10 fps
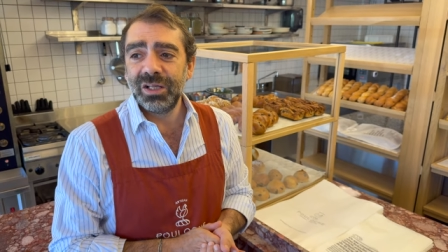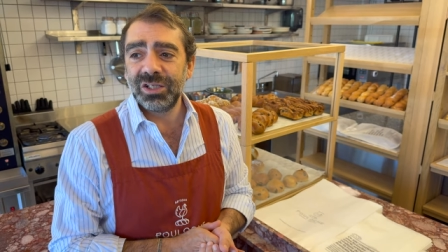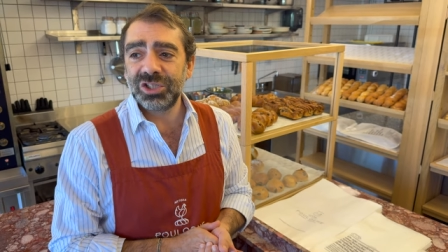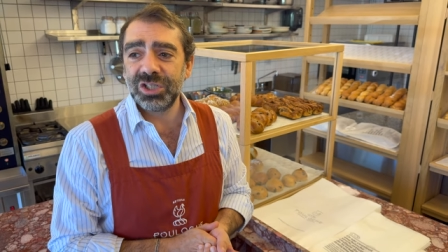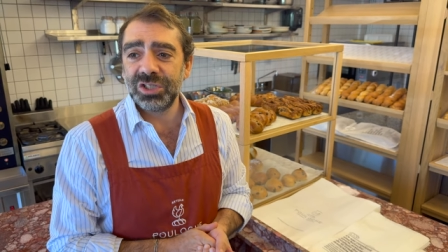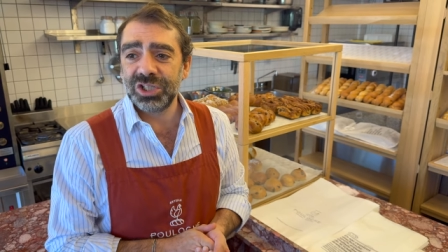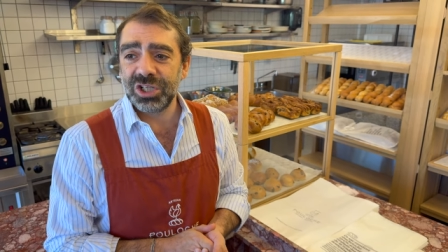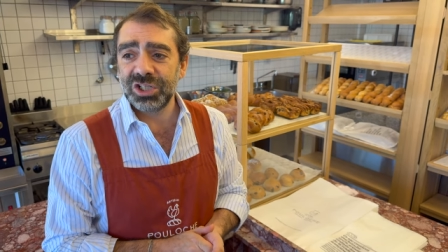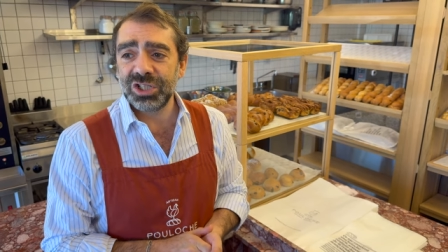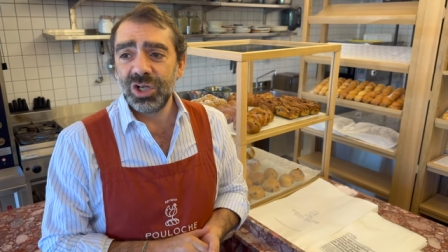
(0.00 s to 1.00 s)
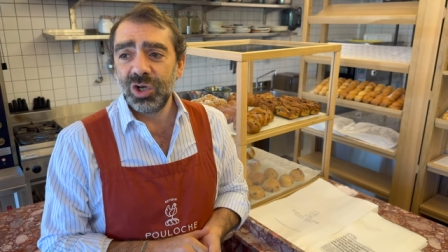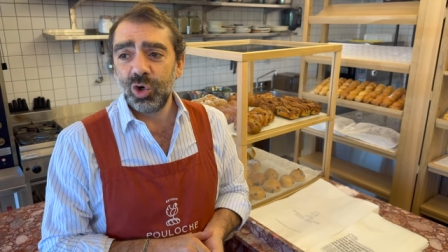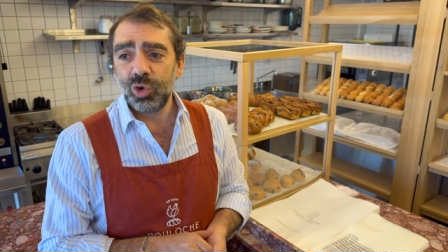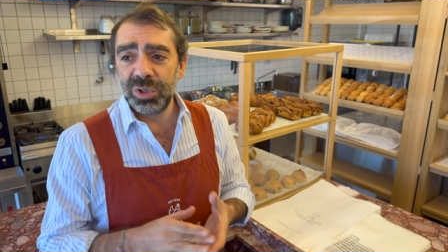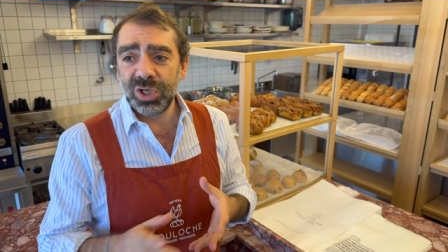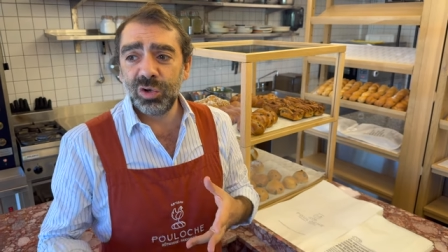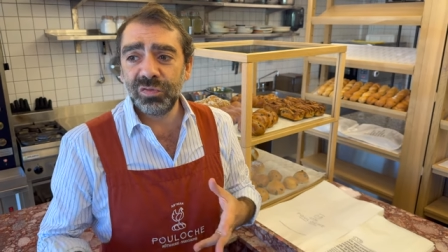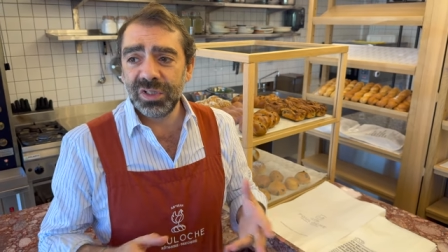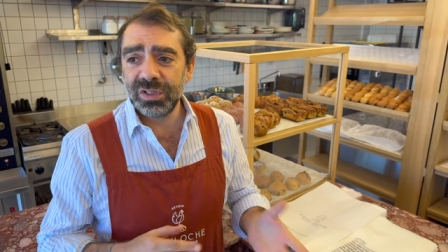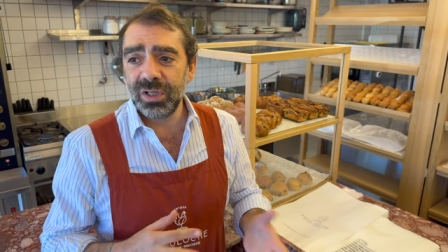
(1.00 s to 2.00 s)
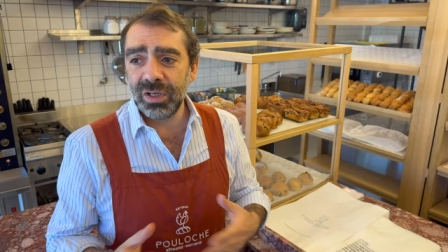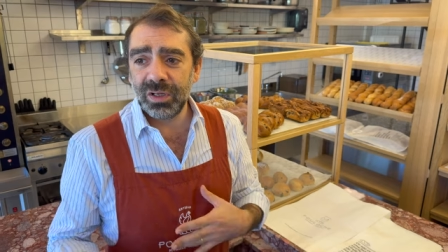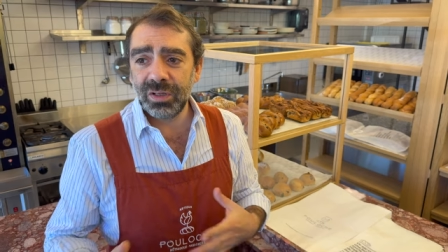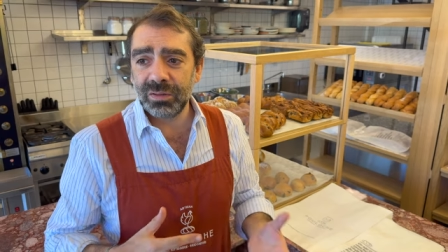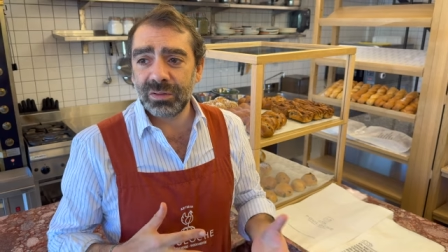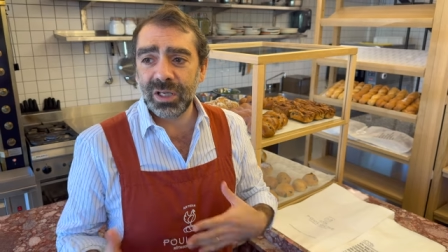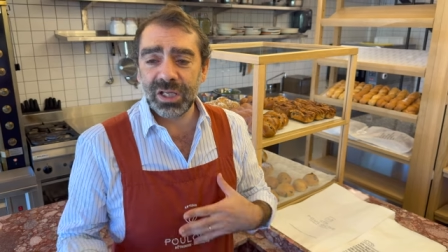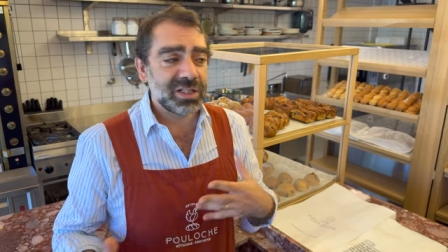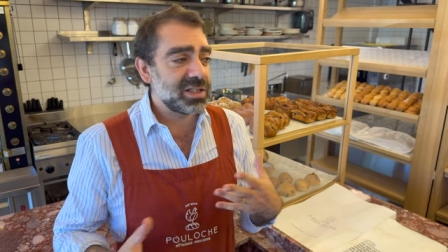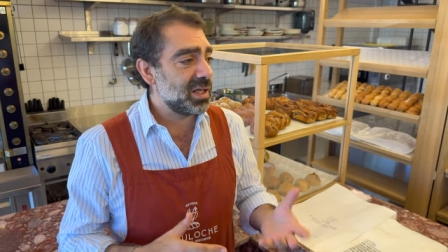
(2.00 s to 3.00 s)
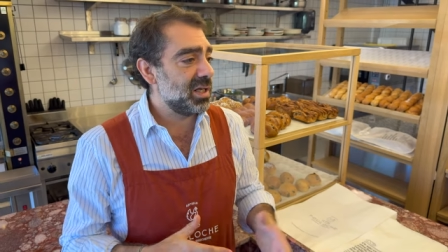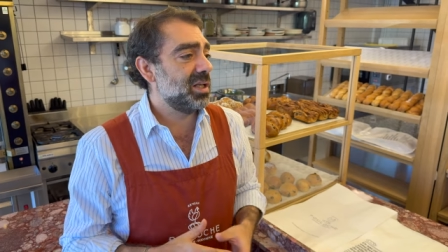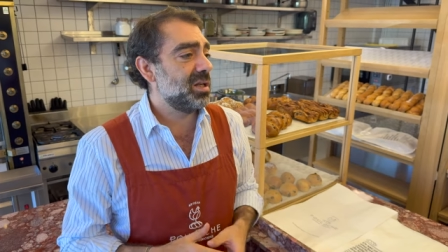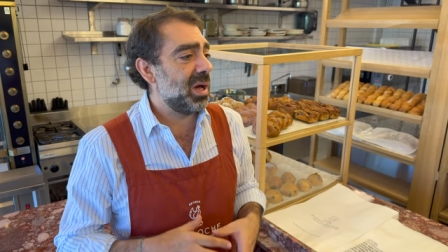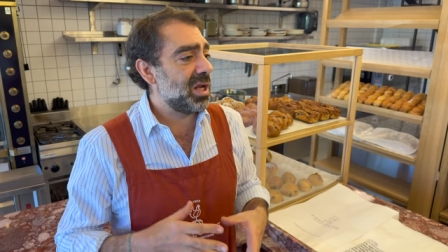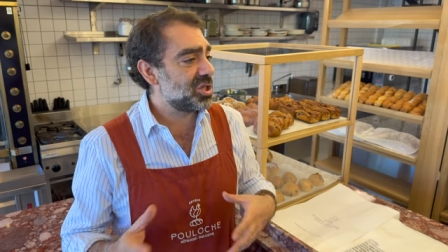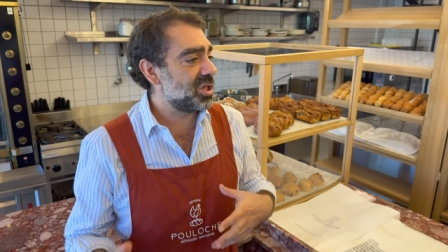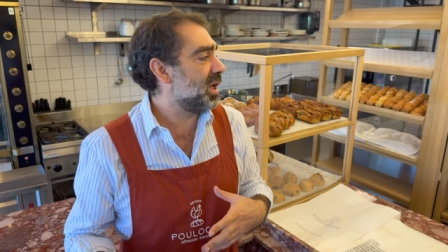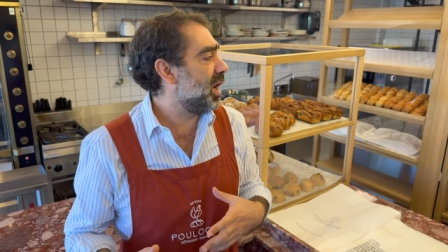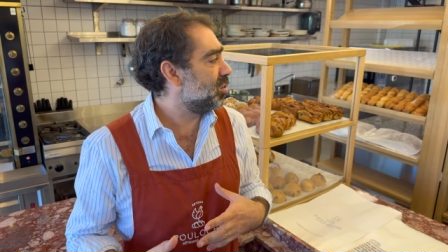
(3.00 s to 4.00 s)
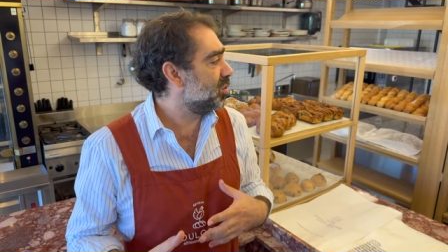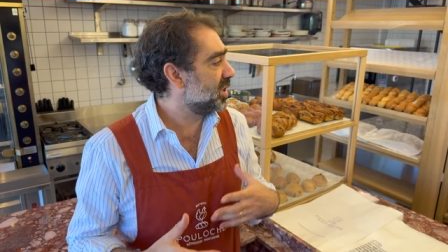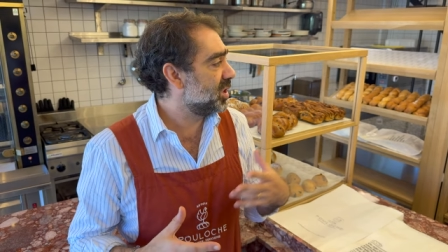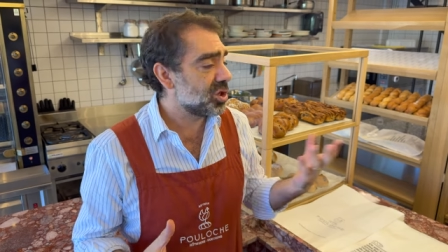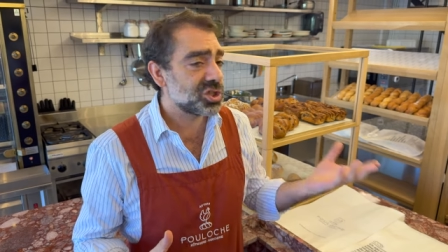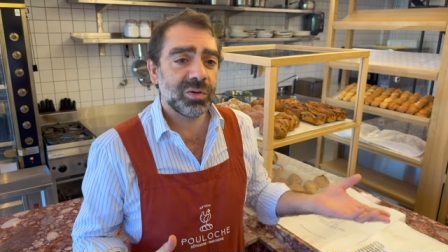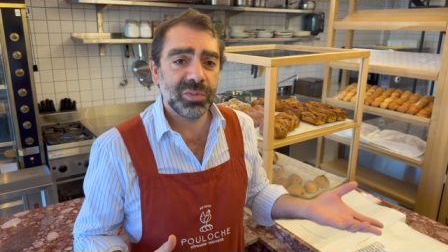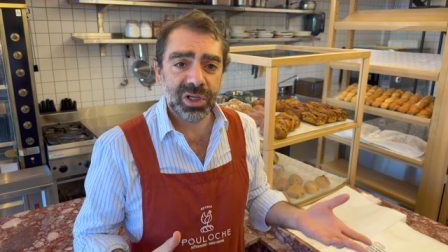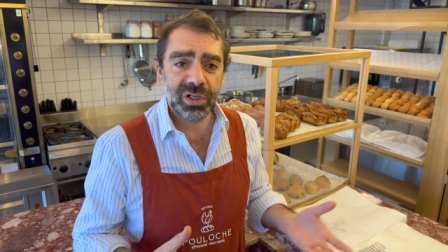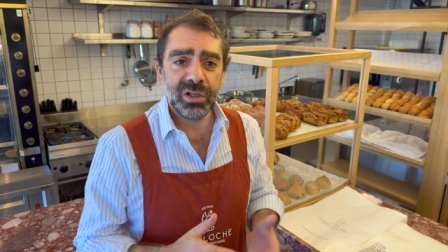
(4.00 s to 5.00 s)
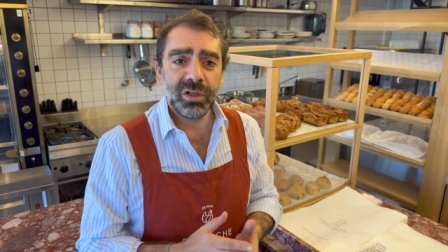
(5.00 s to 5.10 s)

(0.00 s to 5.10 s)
شي دجاج وبالكوفيد آه، كانت زهقانه بلشت تعمل برياش كمان